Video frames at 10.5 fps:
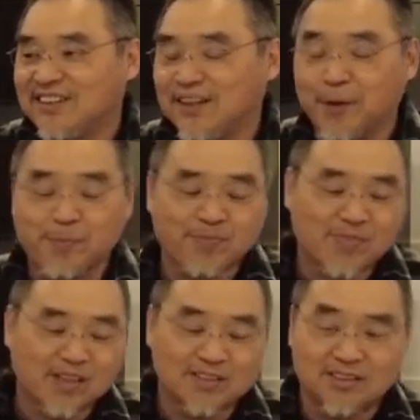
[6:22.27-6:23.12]
好，
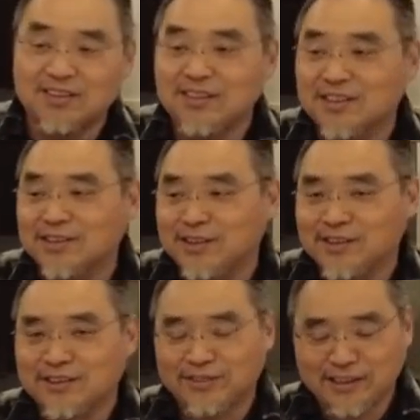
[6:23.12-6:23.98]
其实这个事
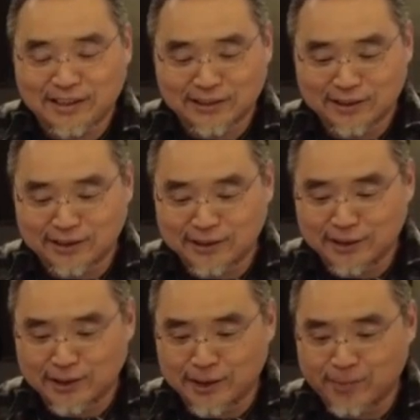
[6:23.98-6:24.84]
情非常的这
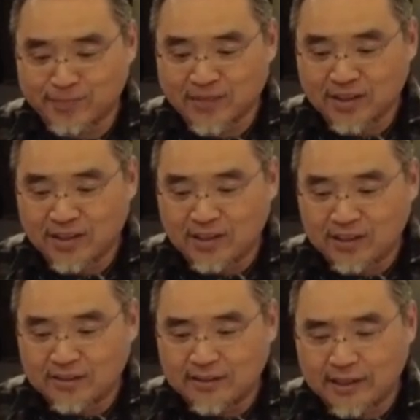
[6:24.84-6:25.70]
个，
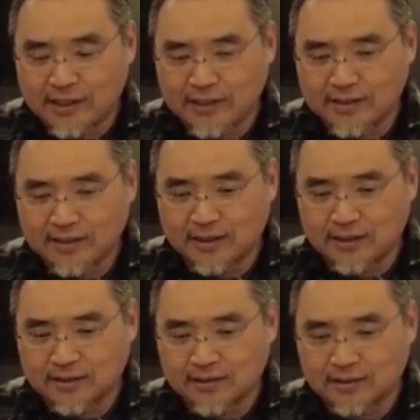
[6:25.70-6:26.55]
在
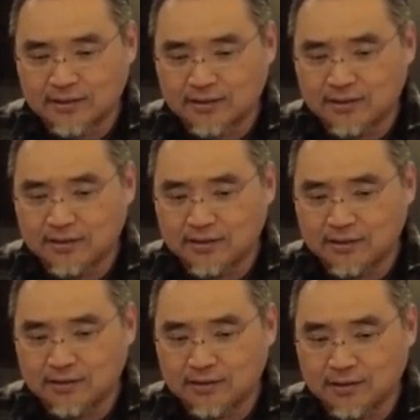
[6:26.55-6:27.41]
呃是
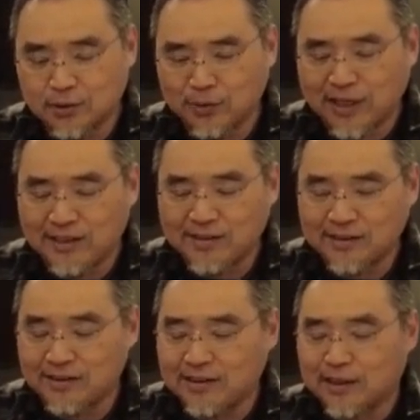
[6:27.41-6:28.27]
出埃及
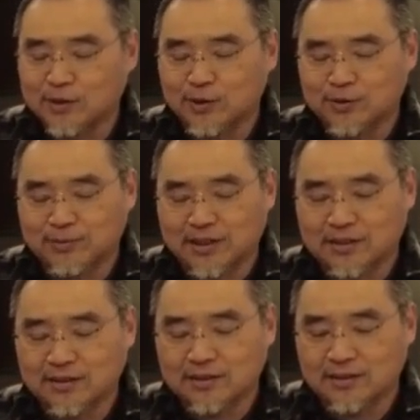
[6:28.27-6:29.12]
记当中
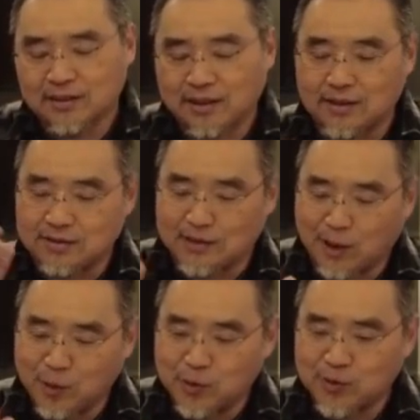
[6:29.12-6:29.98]
吧，
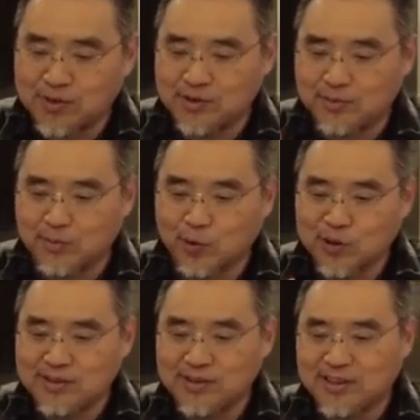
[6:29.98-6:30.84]
然后就是
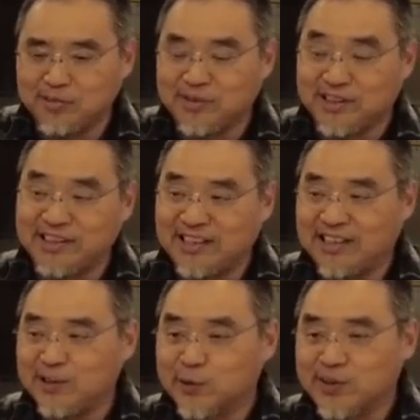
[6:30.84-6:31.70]
摩西跟米利
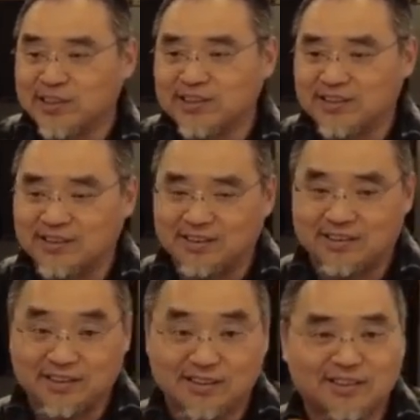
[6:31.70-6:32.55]
安有一个
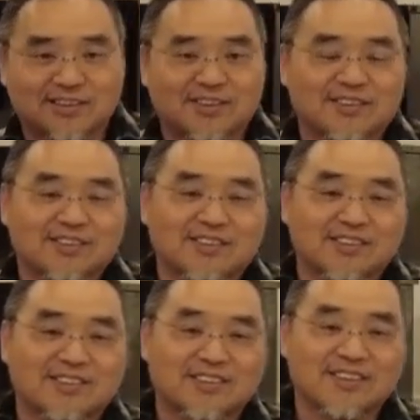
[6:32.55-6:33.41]
争执的事
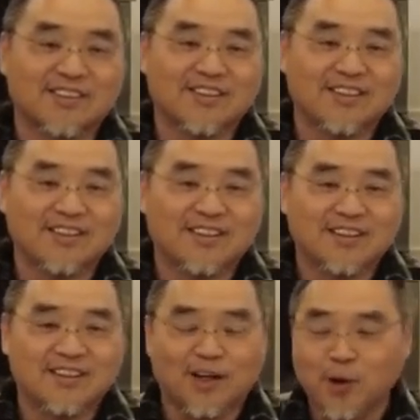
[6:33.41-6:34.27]
情，
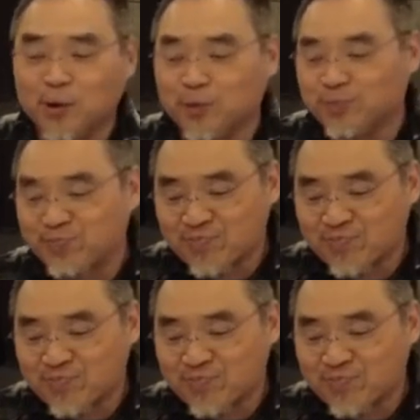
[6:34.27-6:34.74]
然后。